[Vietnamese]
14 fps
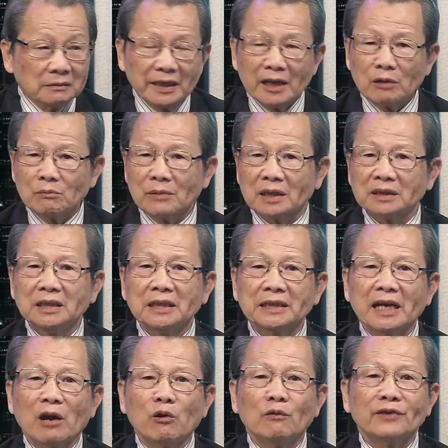nếu mà đương
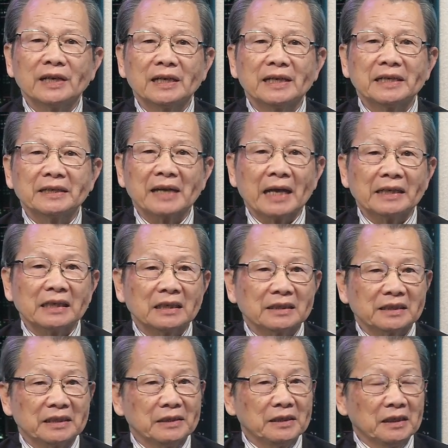đầu với lại Iran đó
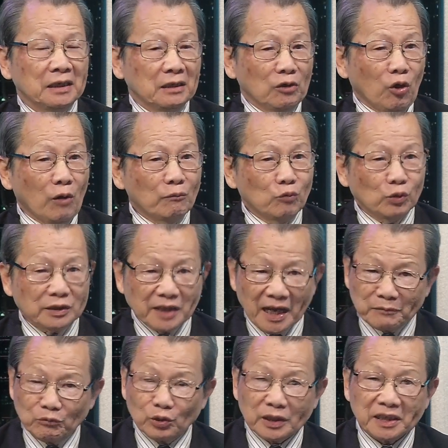thì họ muốn
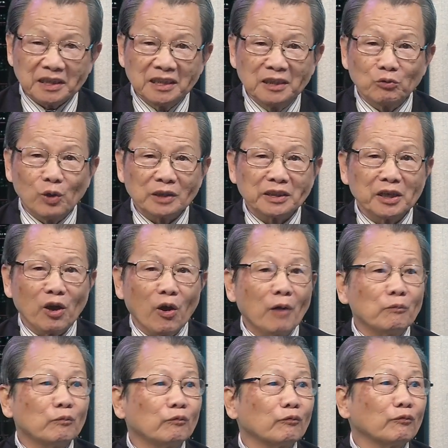thành một cái cường quốc thì họ